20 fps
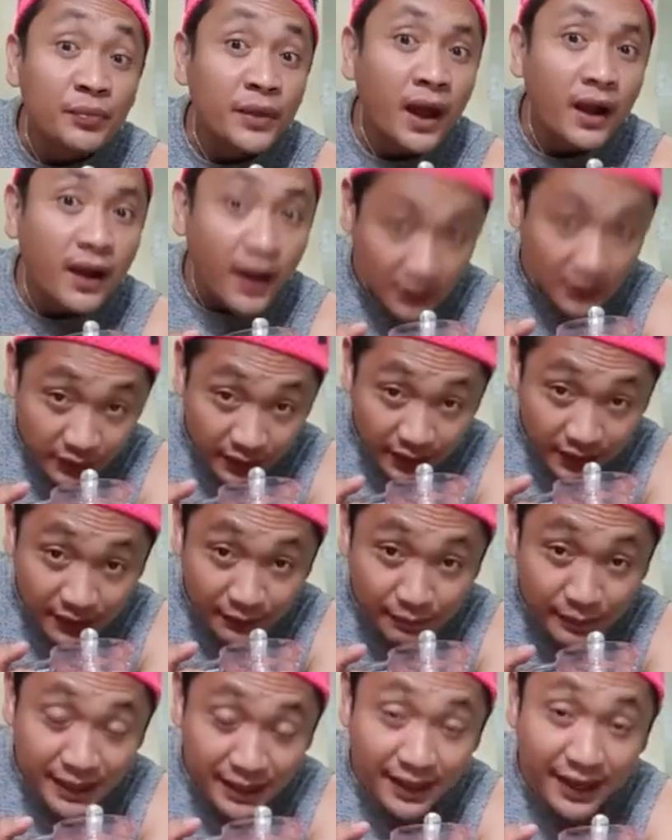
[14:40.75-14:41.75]
Well, actually,
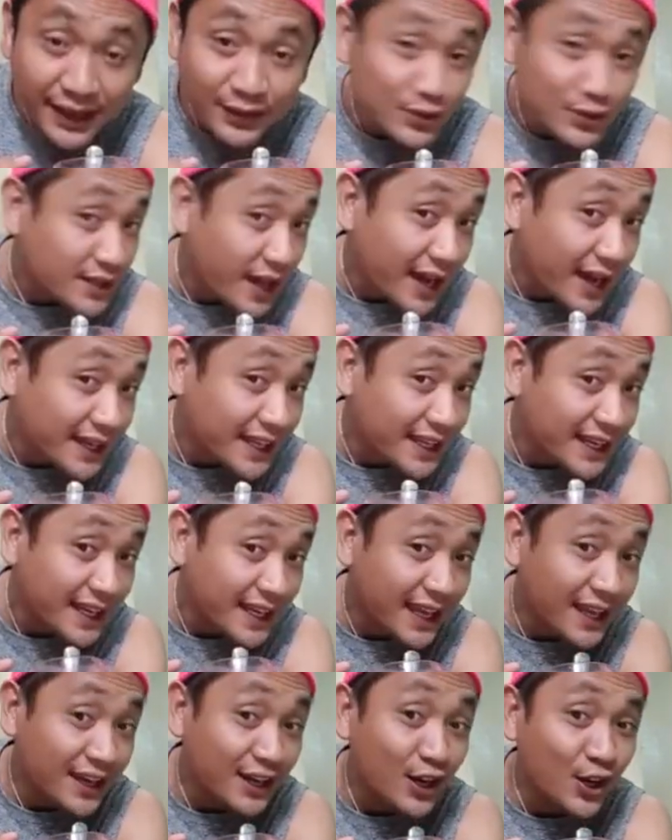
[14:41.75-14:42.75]
dear, binigay to sa akin
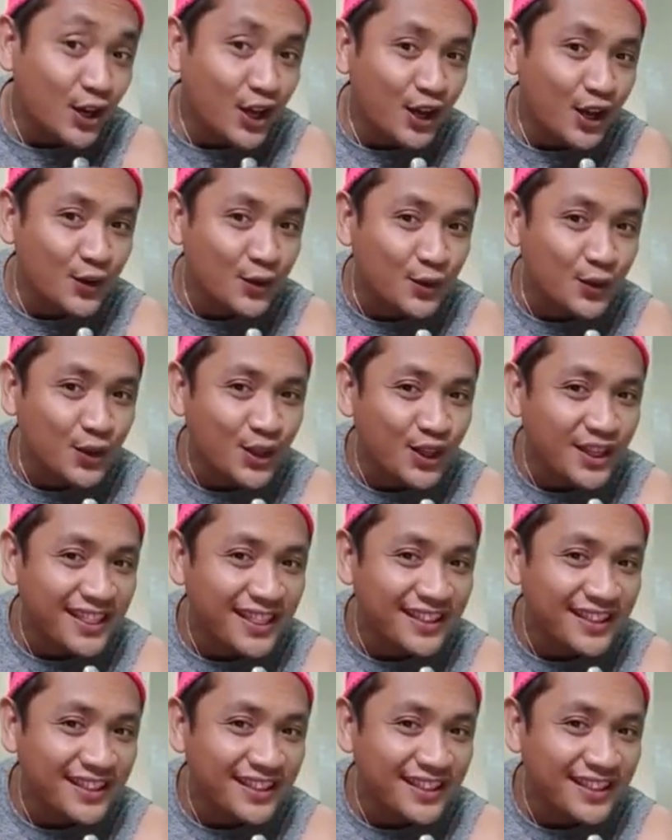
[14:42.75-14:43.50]
ni Lilia Ruth.